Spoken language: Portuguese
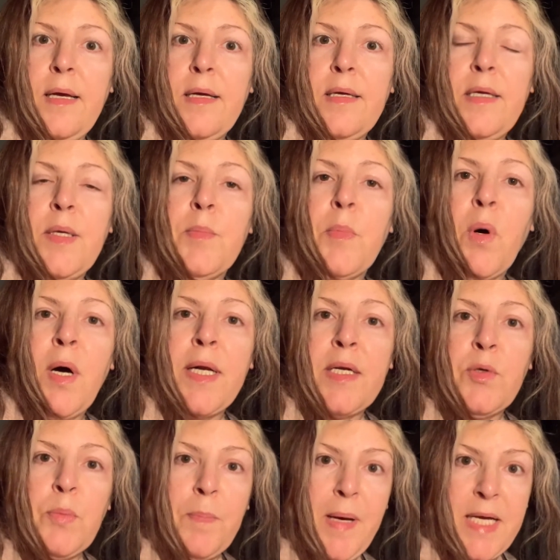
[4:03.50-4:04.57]
que mora
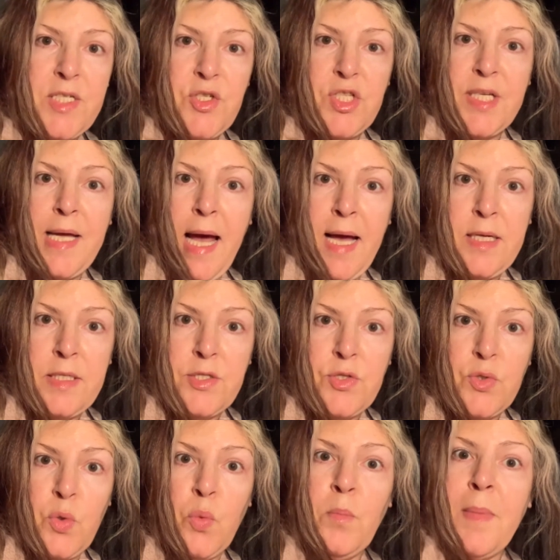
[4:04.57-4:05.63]
no país de Gales
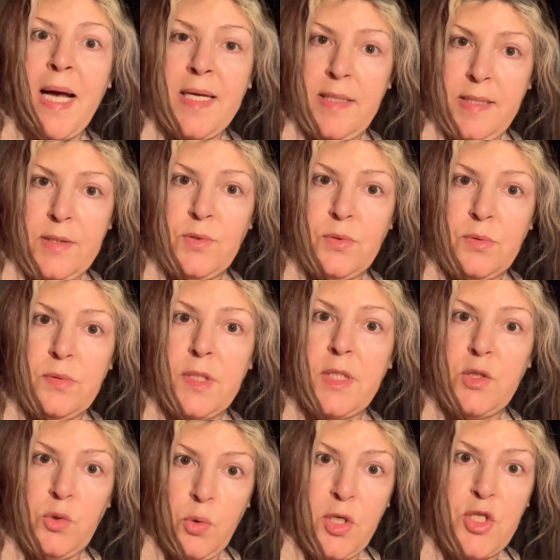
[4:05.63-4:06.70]
com o marido e
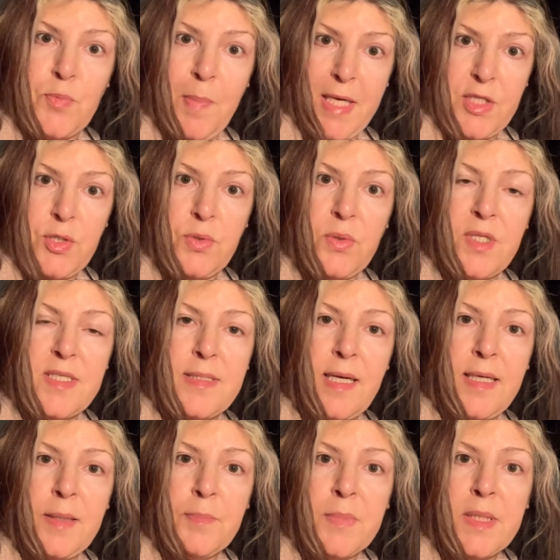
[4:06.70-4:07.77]
dois pastores
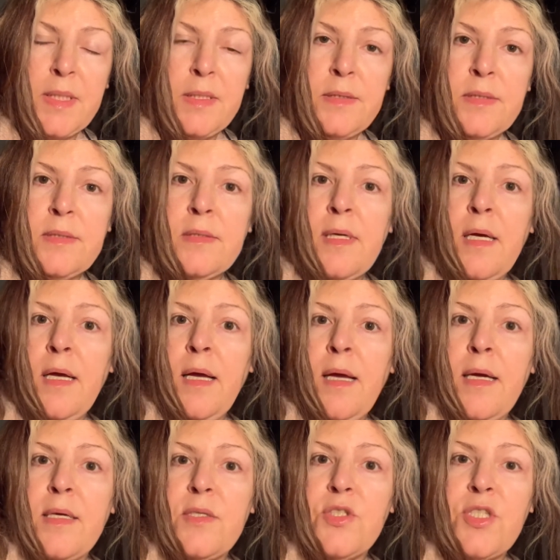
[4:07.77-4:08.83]
alemães,
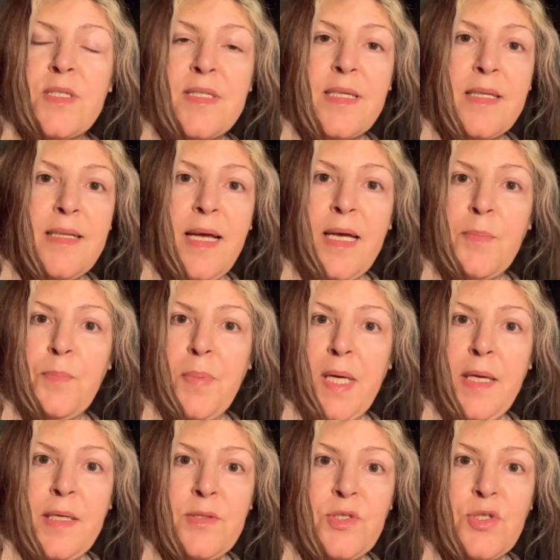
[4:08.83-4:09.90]
disse que de
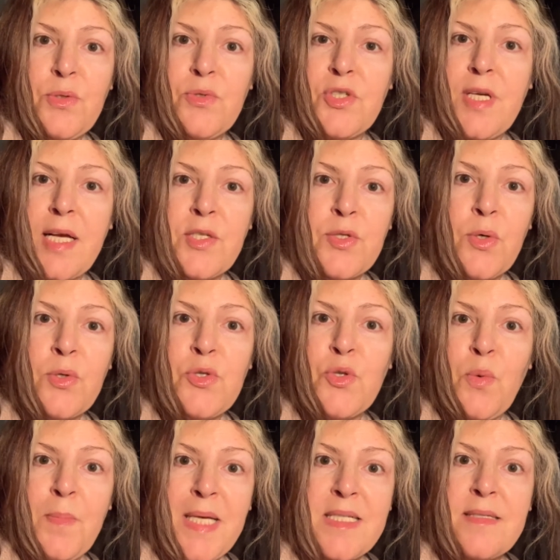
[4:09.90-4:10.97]
repente os cachorros
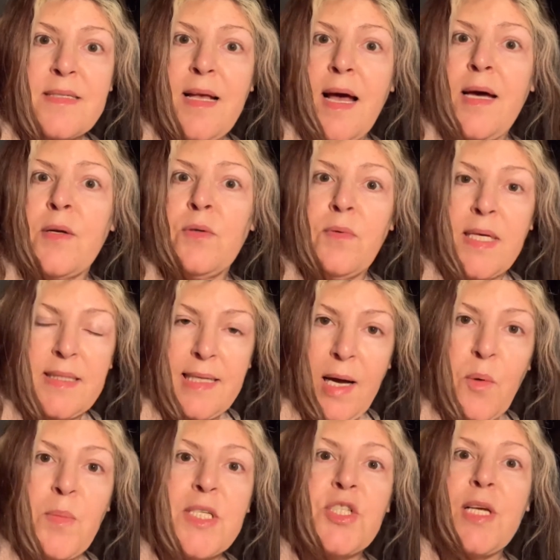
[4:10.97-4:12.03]
começaram a dar
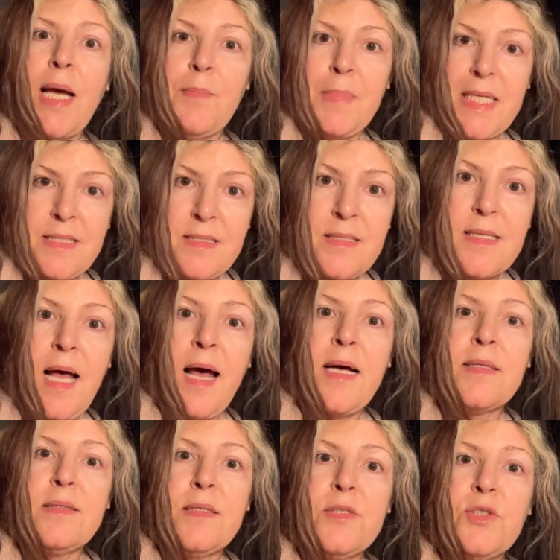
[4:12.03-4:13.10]
umas
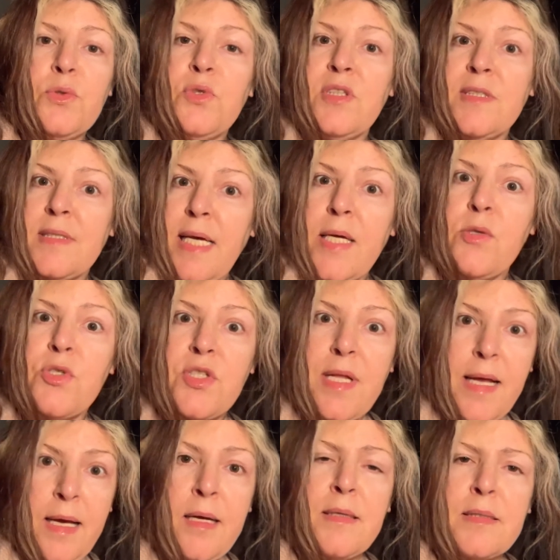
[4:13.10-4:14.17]
cabeçadas nos seios
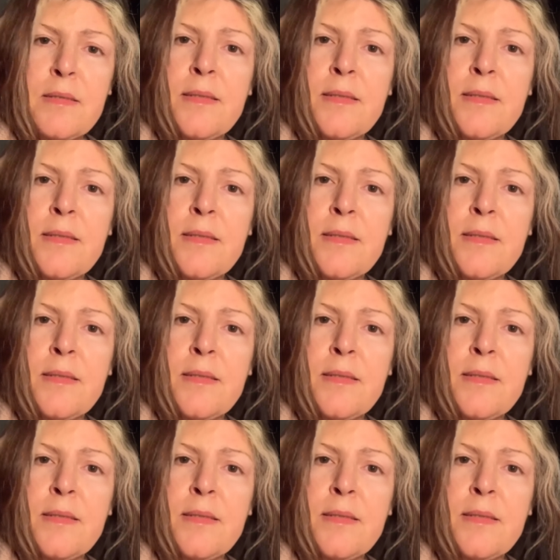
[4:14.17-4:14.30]
dela